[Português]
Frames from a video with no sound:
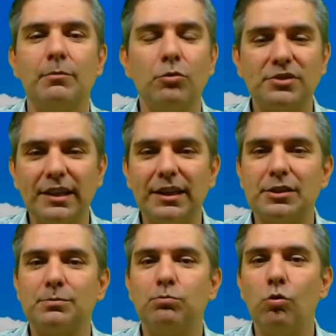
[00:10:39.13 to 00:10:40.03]

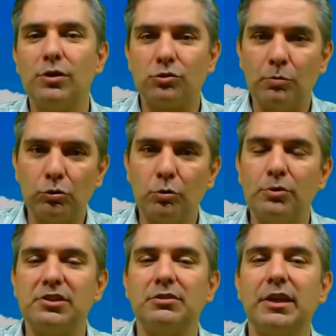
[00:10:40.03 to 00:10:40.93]
pousadas boas, como eu estou
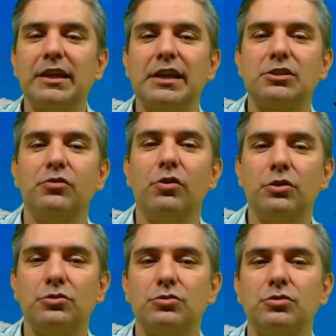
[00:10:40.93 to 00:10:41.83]
mostrando aqui nas
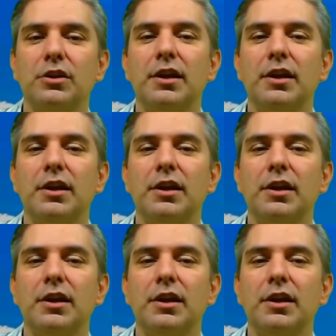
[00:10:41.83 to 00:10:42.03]
fotos,